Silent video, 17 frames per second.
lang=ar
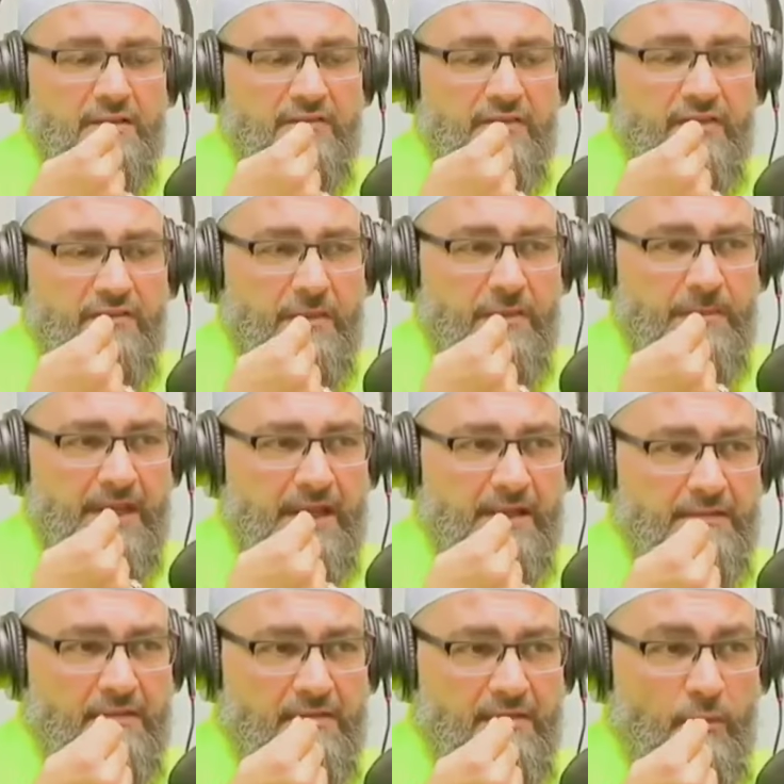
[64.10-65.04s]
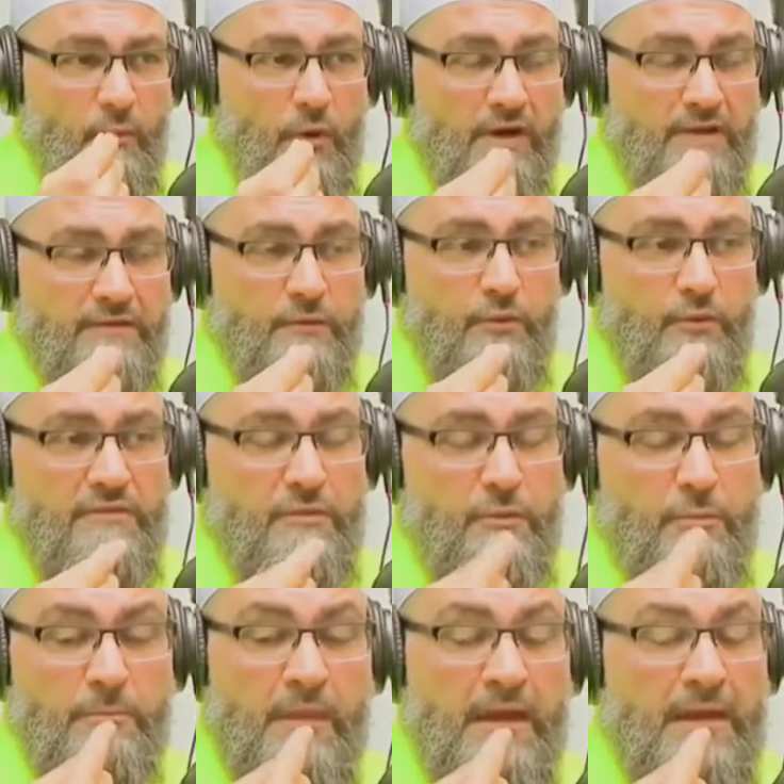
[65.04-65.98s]
في فمها تذوقته
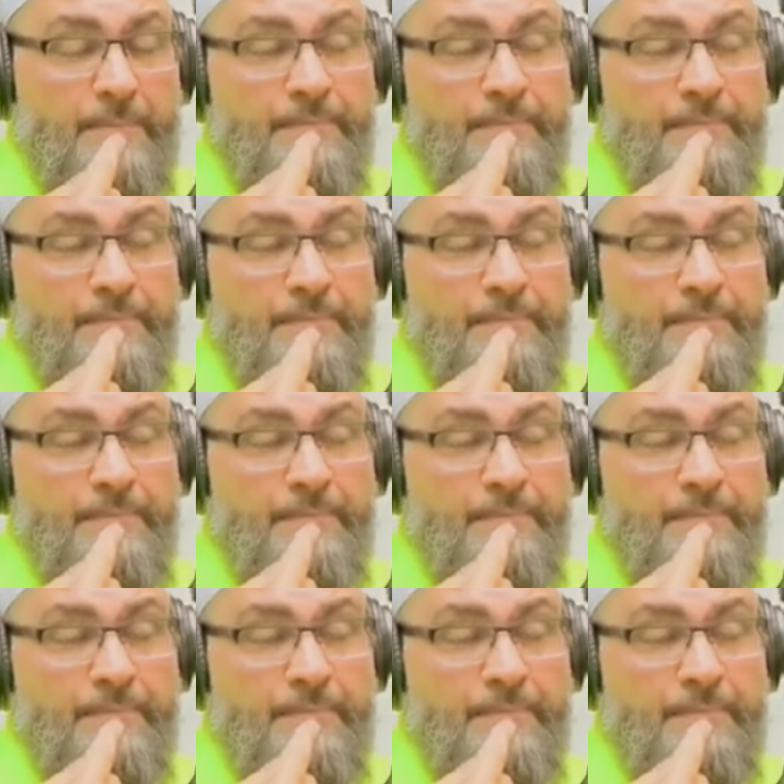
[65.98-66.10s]
ثم